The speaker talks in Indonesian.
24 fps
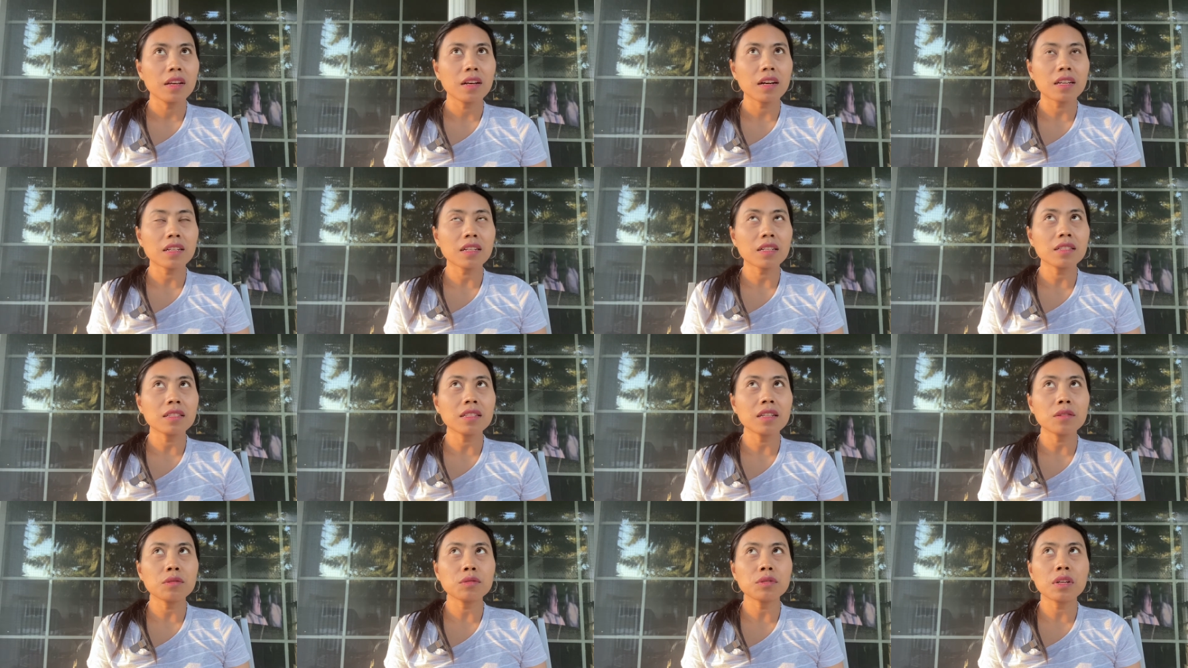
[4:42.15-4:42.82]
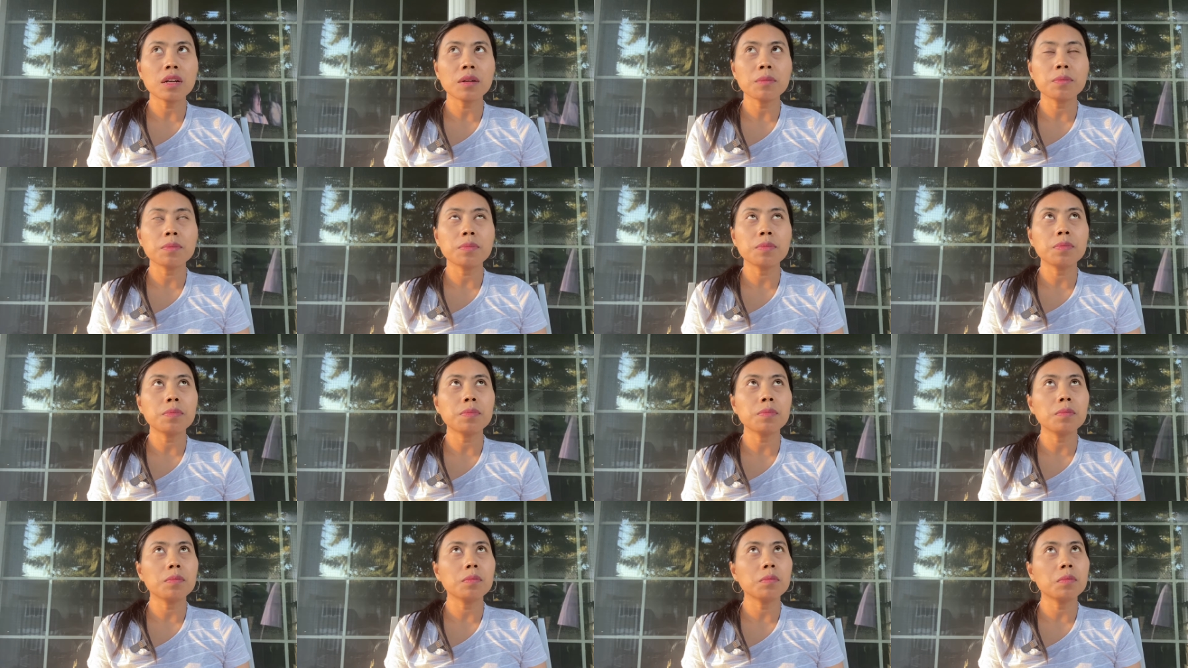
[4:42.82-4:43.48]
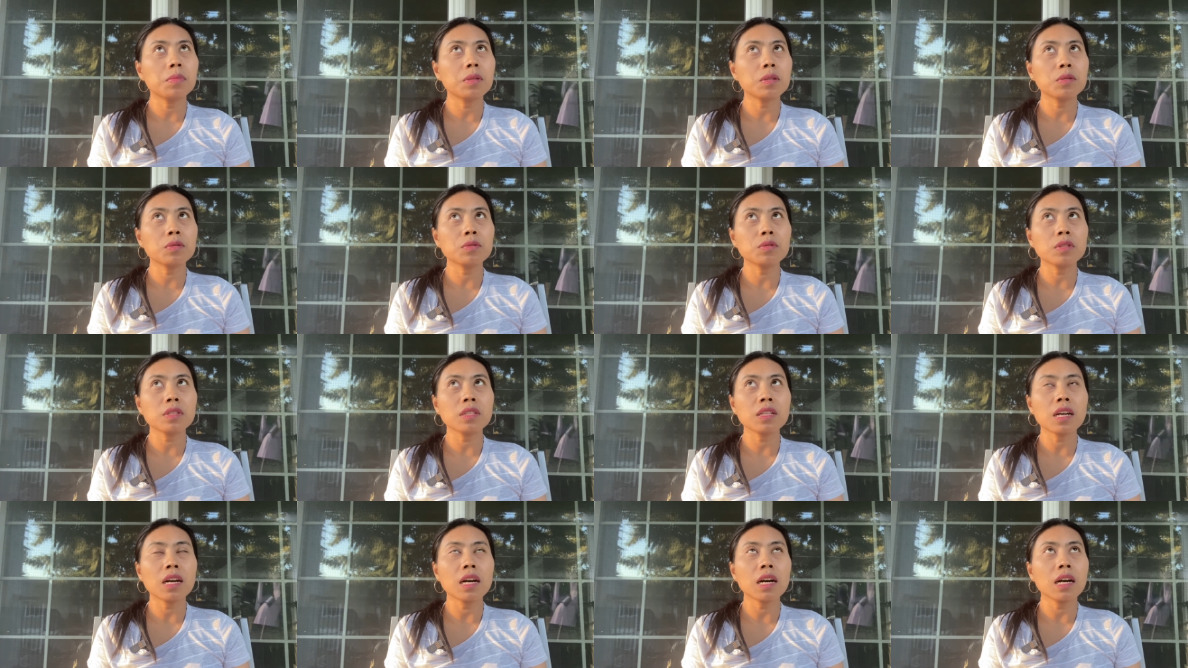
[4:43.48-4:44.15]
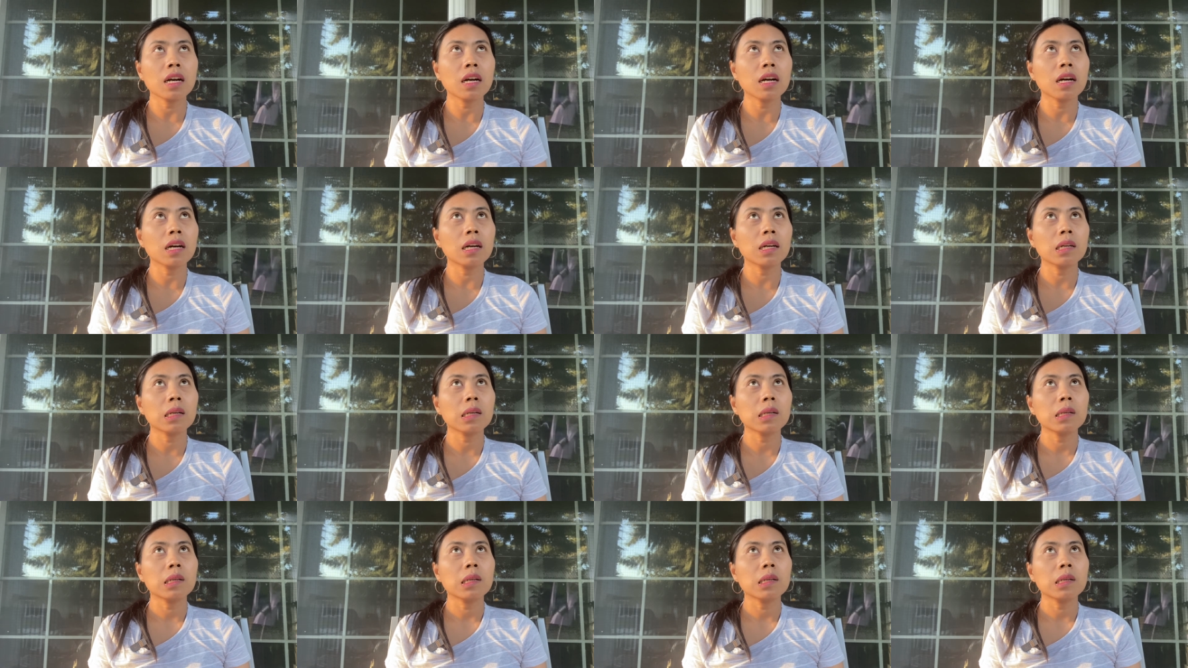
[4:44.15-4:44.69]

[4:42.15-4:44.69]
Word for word: Karena dia udah berusia